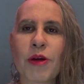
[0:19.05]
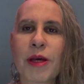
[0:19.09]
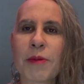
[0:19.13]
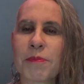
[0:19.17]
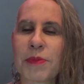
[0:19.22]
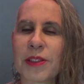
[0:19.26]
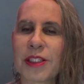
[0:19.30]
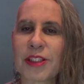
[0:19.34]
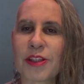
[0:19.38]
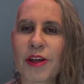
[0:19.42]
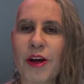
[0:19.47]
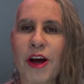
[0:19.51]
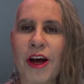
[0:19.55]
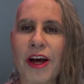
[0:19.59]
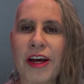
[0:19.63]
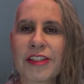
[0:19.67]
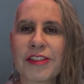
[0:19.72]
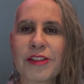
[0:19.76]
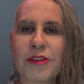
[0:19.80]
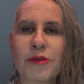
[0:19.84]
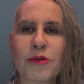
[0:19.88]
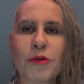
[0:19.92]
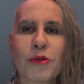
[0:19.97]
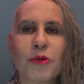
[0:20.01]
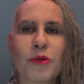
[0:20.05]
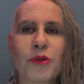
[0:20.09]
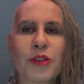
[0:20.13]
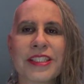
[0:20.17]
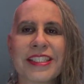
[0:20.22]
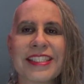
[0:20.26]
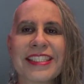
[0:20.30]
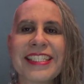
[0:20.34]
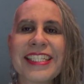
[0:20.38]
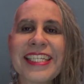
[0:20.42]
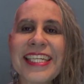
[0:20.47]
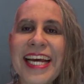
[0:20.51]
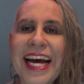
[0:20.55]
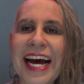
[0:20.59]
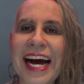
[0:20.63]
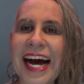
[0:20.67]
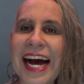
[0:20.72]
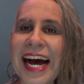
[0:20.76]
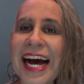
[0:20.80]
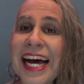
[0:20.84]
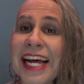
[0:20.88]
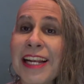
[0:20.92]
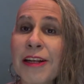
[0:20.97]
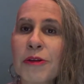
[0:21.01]
episódio dos
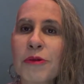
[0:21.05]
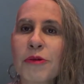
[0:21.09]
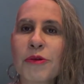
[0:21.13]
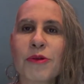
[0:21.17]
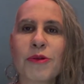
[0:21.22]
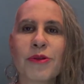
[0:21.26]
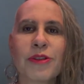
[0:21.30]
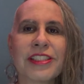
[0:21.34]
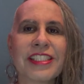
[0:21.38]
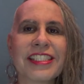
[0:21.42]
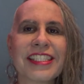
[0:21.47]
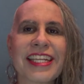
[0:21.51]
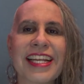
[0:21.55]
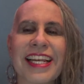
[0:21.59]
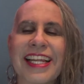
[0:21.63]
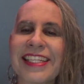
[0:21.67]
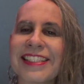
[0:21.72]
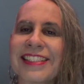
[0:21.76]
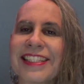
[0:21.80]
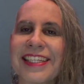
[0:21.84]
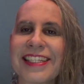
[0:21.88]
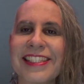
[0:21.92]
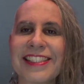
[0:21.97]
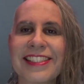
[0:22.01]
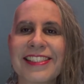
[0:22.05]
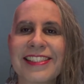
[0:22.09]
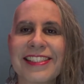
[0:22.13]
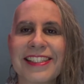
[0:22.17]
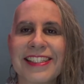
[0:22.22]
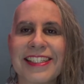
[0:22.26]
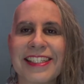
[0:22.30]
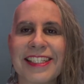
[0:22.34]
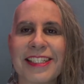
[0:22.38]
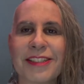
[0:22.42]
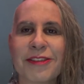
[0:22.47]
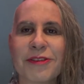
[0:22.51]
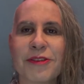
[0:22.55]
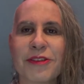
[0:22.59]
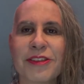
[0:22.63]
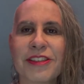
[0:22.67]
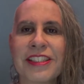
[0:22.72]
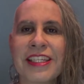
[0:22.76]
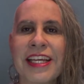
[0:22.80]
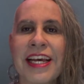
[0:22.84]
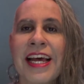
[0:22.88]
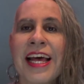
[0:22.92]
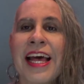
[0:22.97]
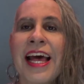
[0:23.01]
Diálogos Clandestinos,